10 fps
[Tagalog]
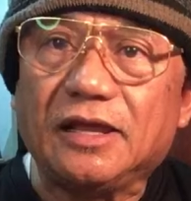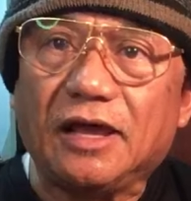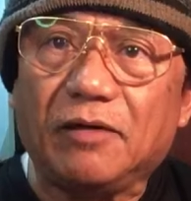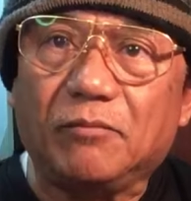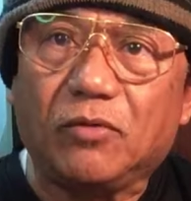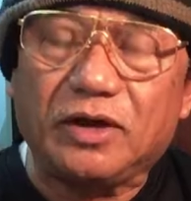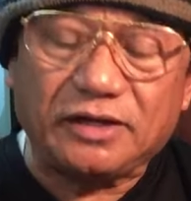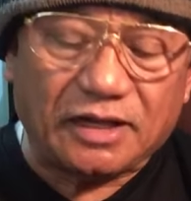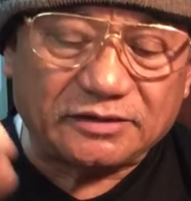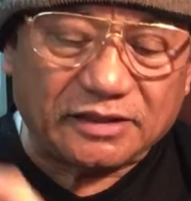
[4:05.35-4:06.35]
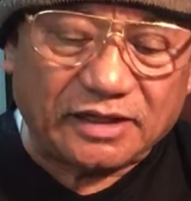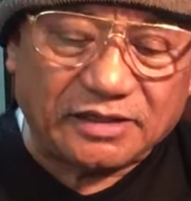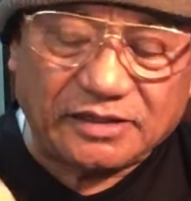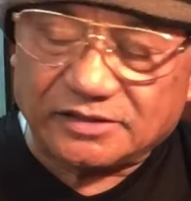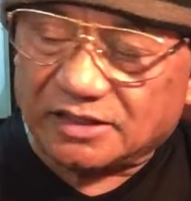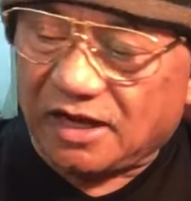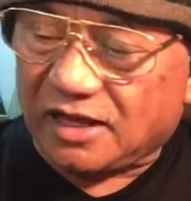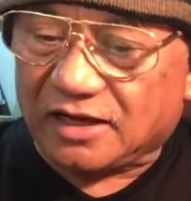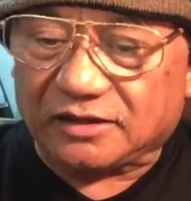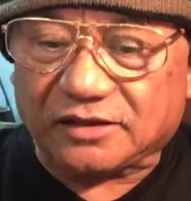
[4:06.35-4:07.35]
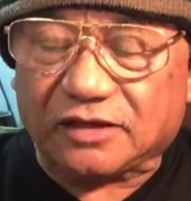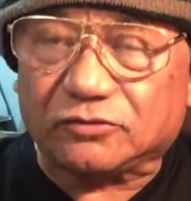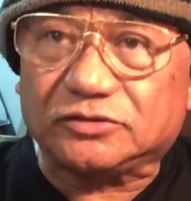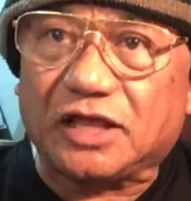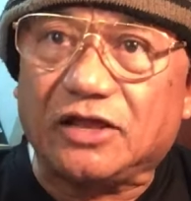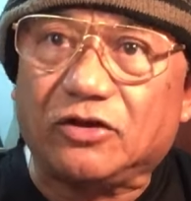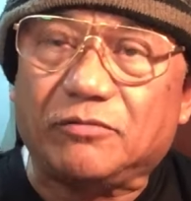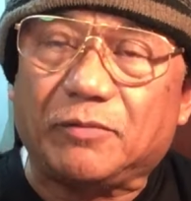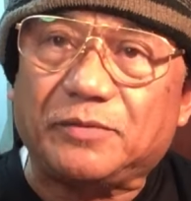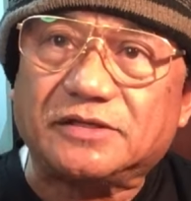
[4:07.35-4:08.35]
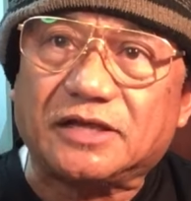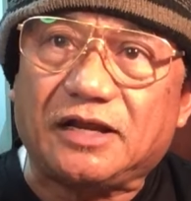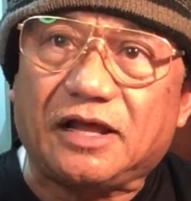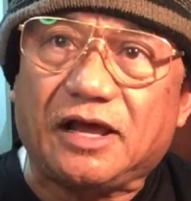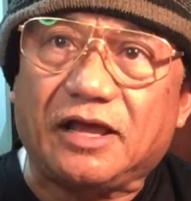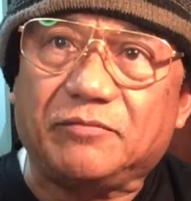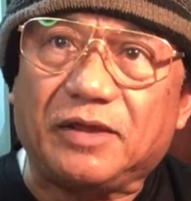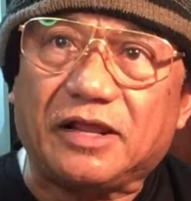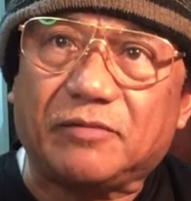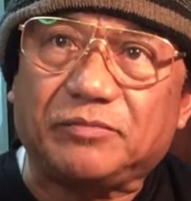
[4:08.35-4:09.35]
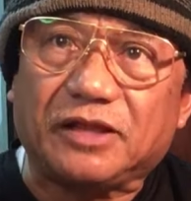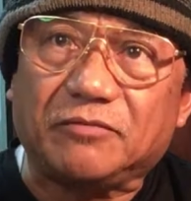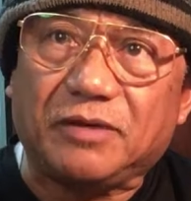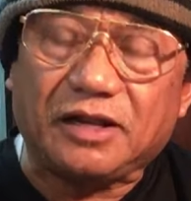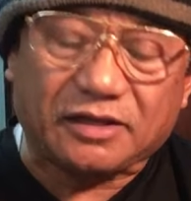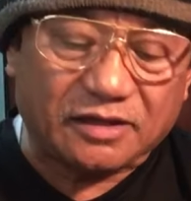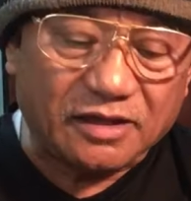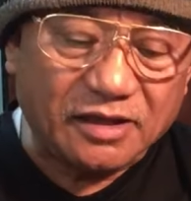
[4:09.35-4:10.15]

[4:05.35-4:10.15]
ang buhay natin ay isa lang at uh, kung tayo ay mapinsala ay mahirap nang ibalik.